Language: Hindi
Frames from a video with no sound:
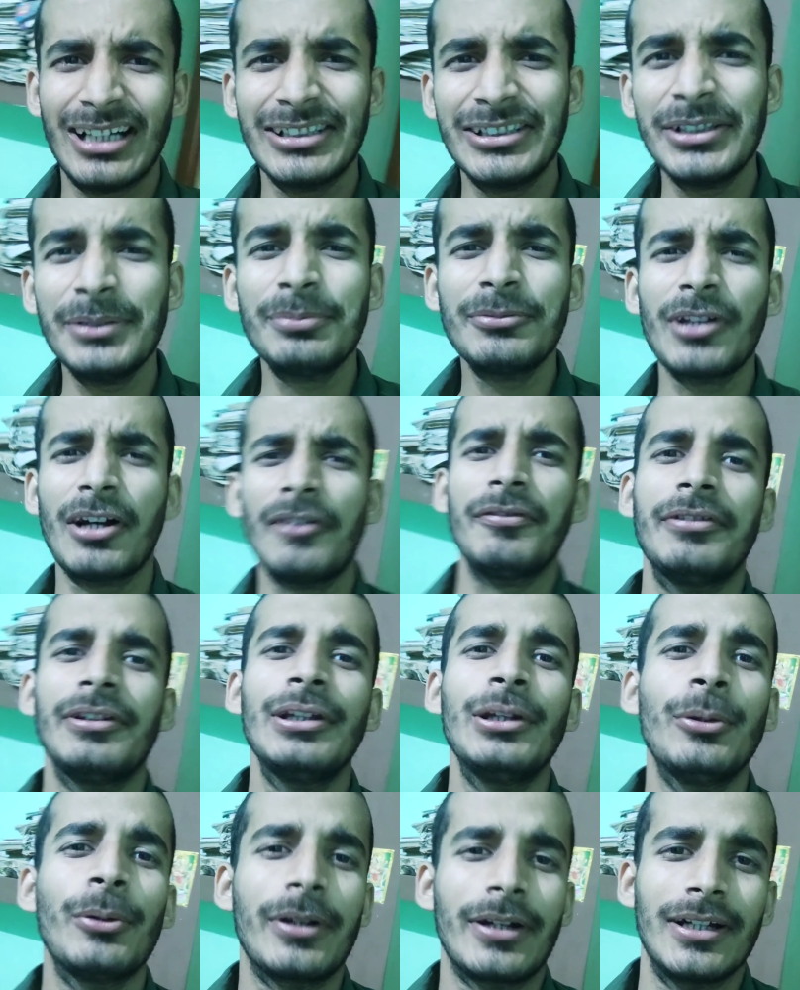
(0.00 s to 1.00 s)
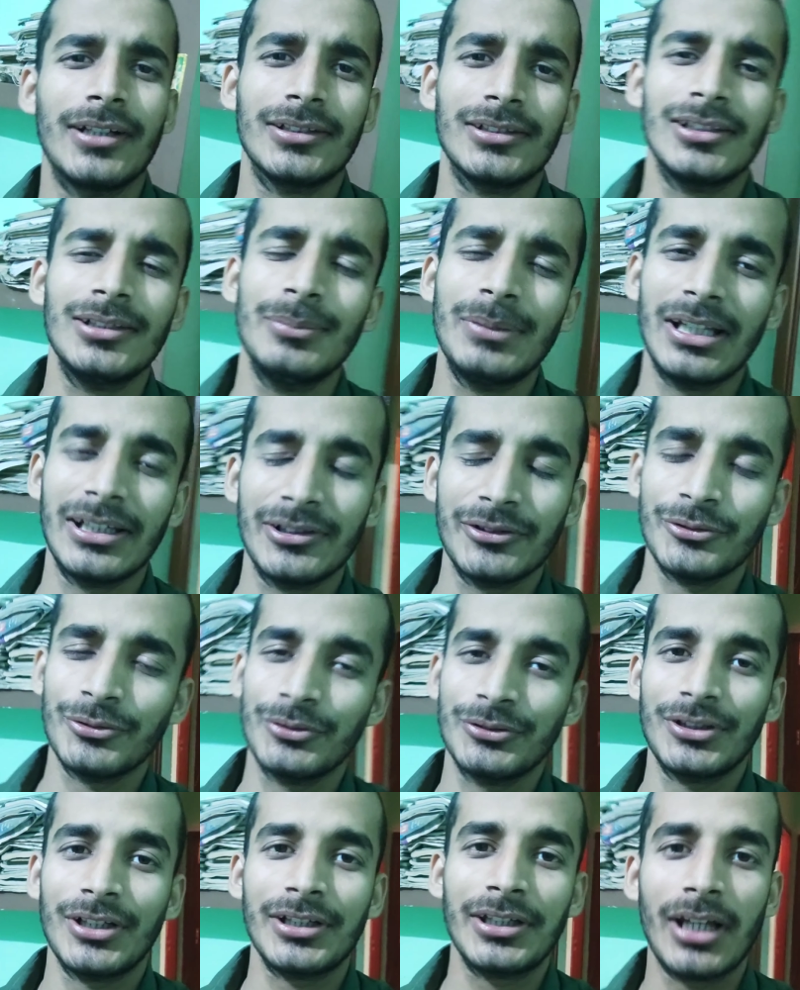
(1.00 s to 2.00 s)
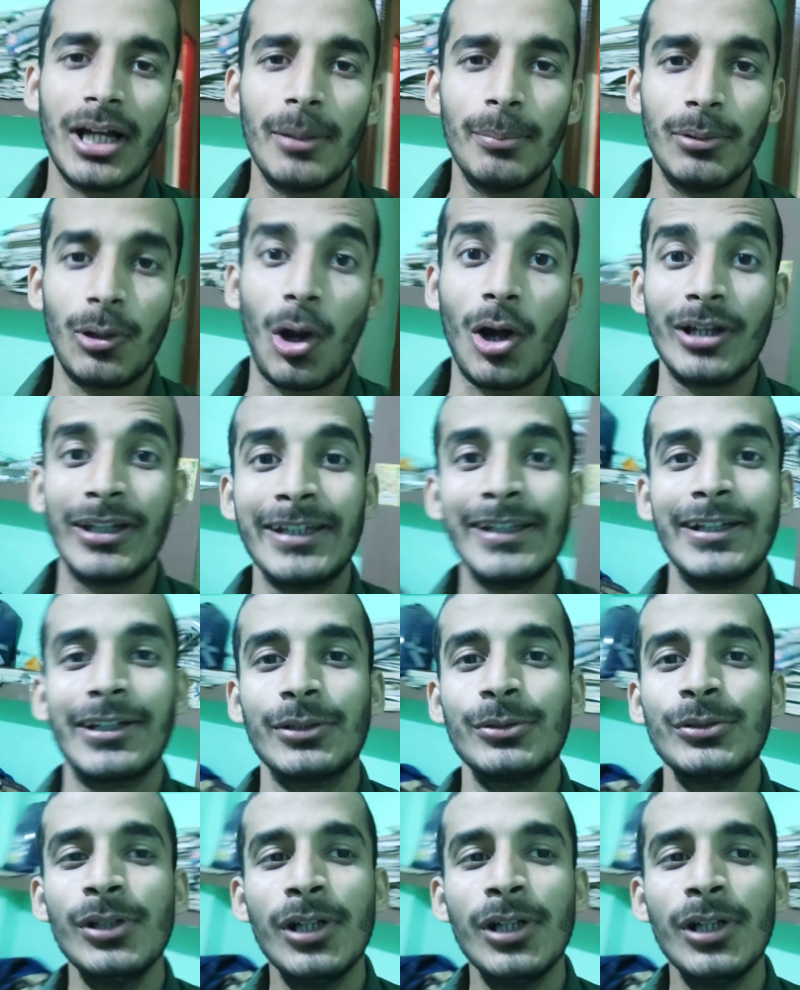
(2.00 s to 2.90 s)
अजीब सा फील हो रहा था मैंने सोचा क्या ब्लॉगिंग करूँ